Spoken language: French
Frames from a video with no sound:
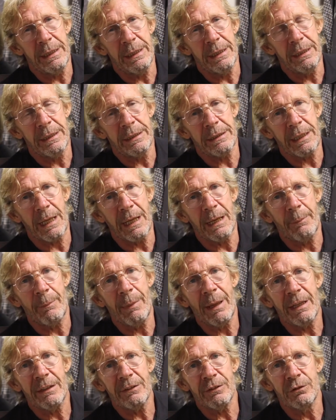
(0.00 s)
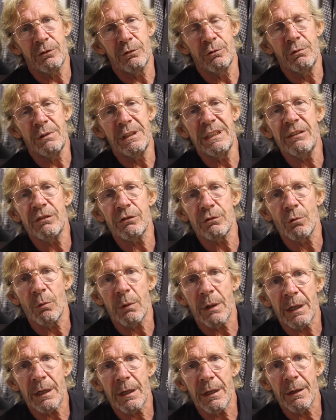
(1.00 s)
est à la base d'une
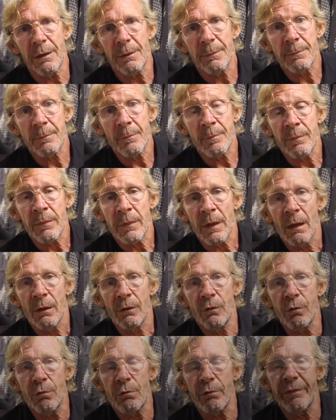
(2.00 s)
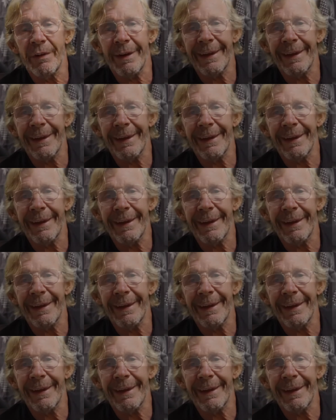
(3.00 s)
histoire. Donc on va